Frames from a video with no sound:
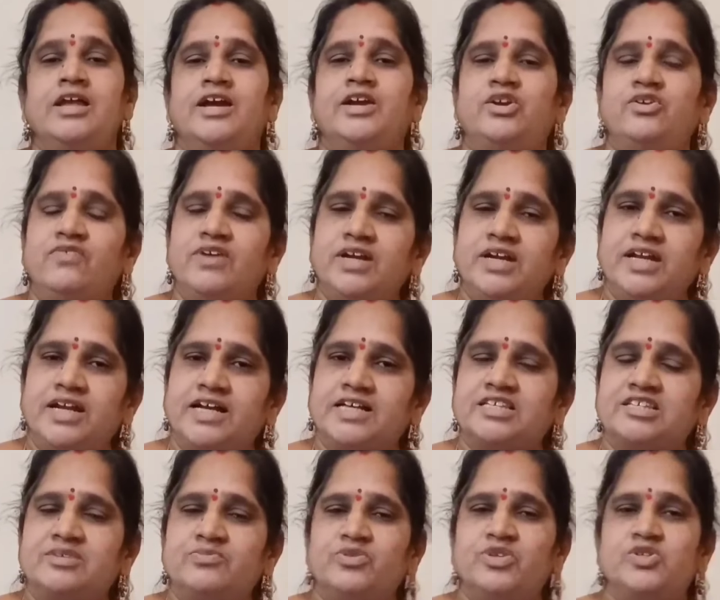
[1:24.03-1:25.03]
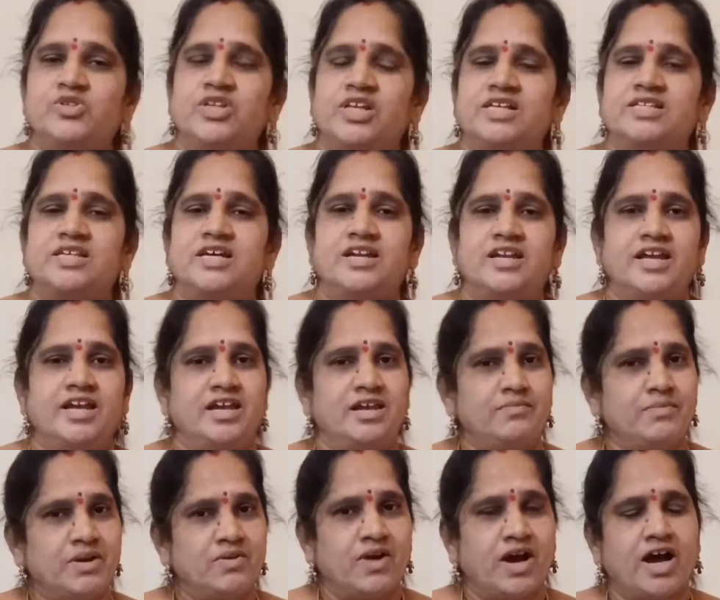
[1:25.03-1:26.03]
ఎటువంటి కష్టం వచ్చినా సరే
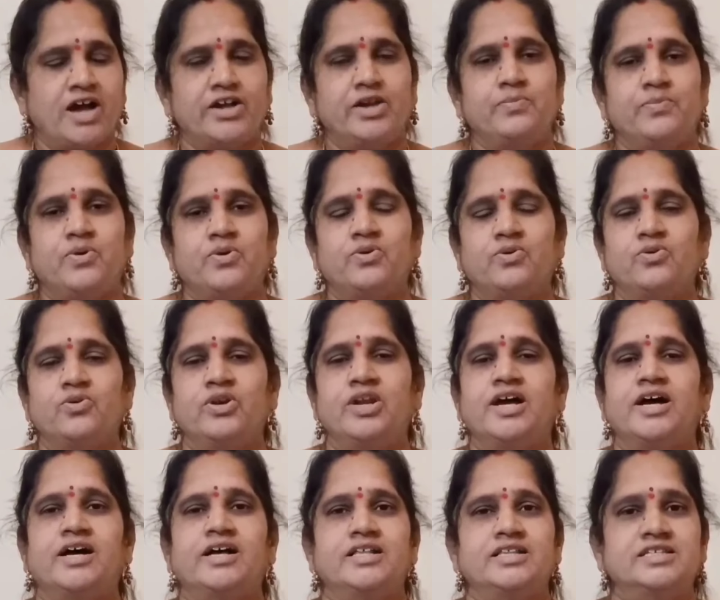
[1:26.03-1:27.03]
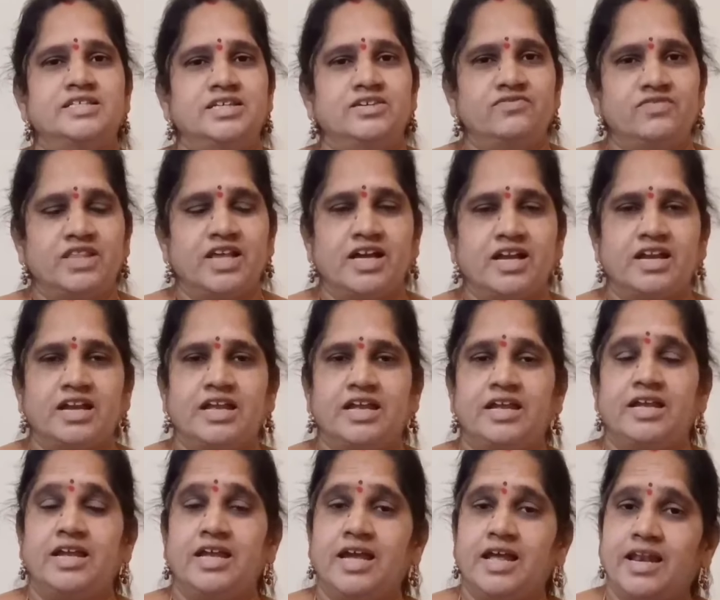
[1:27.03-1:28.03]
మనం ఆగిపోకుండా జీవితాన్ని
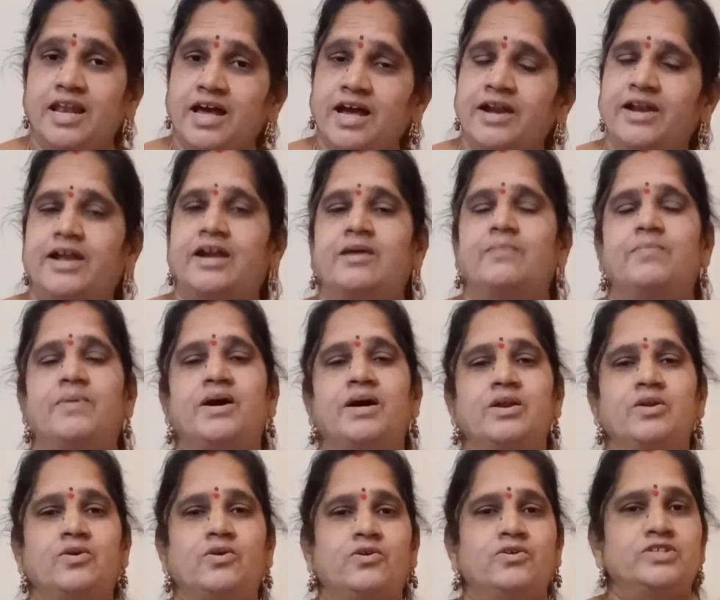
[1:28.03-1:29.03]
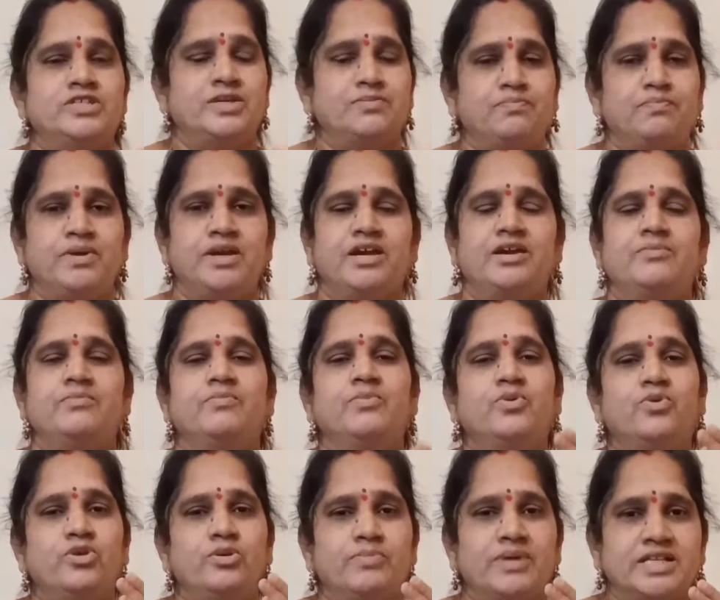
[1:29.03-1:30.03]
ఎలా నడపాలో చెప్పే
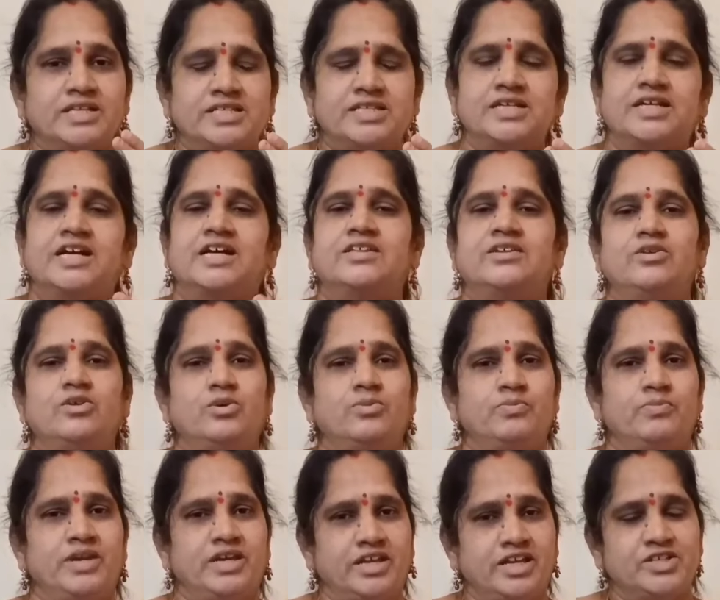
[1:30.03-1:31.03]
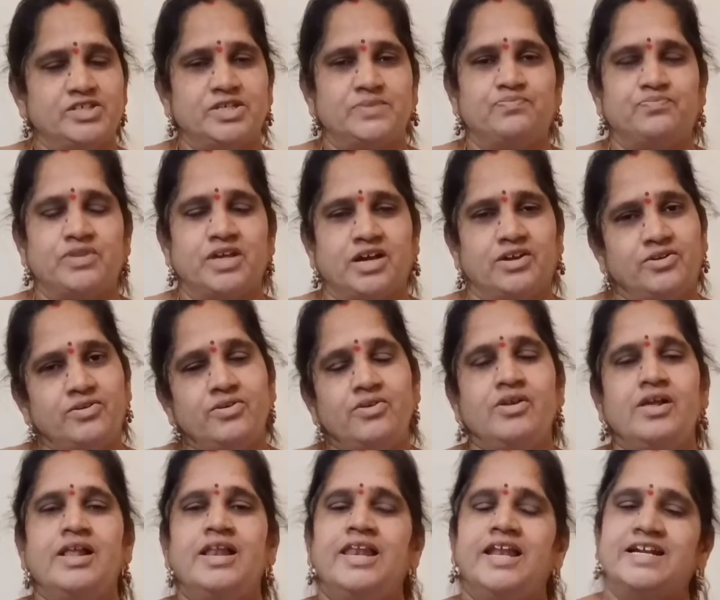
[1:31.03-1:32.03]
మూడు మంచి కథలు మీకు నేను చెప్తాను
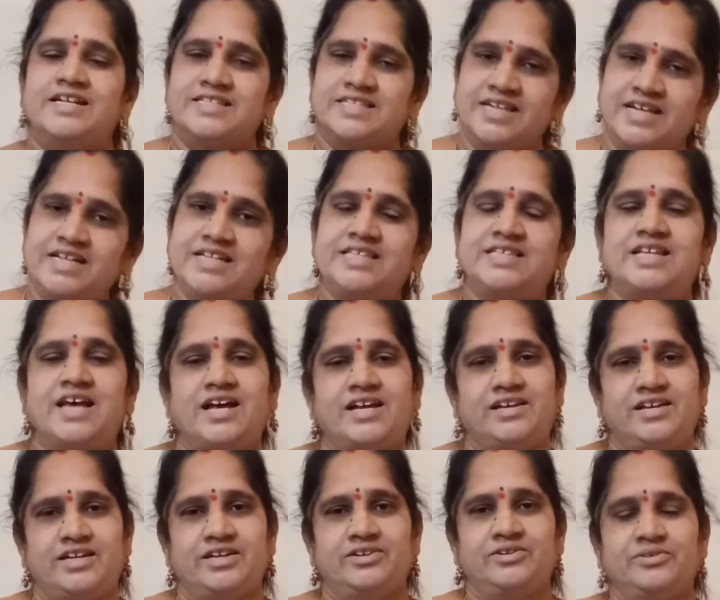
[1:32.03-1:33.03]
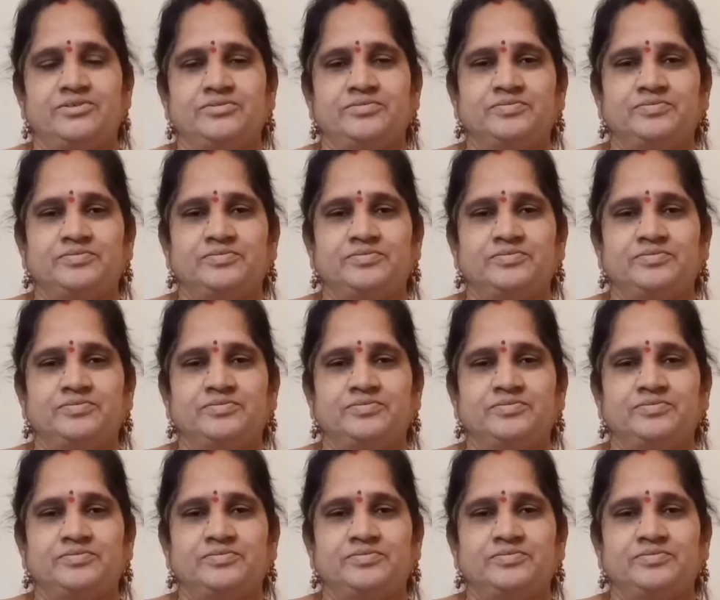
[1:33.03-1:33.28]
లెట్స్ గెట్ స్టార్టెడ్